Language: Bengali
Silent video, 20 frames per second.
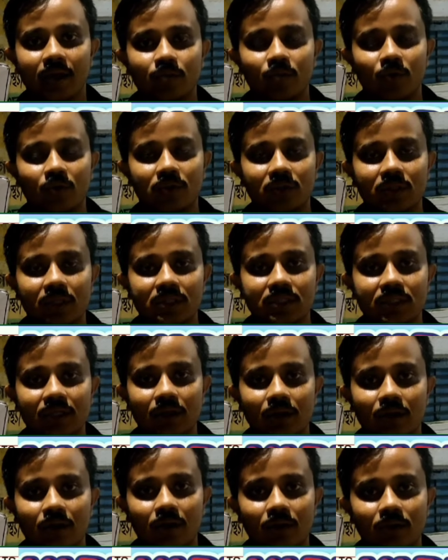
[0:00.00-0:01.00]
এর মধ্যে
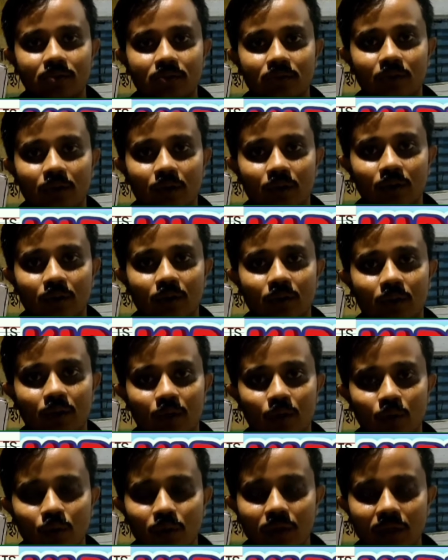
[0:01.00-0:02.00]
ছিল
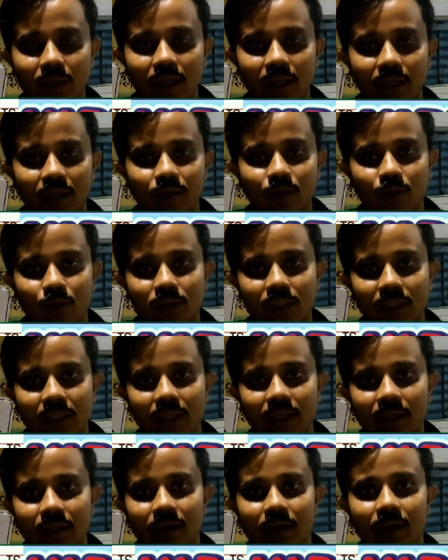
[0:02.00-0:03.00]
লুঙ্গি ধুতি
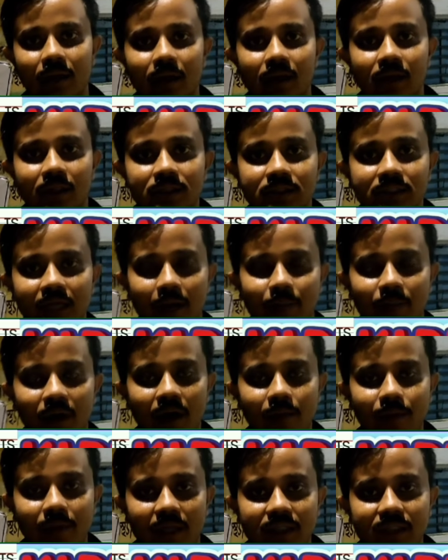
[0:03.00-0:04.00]
জামা
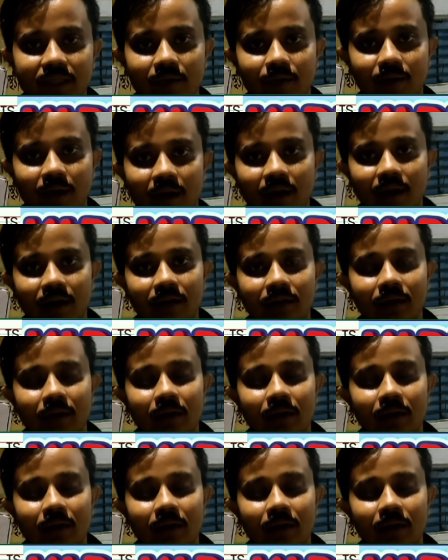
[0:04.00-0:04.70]
পাজামা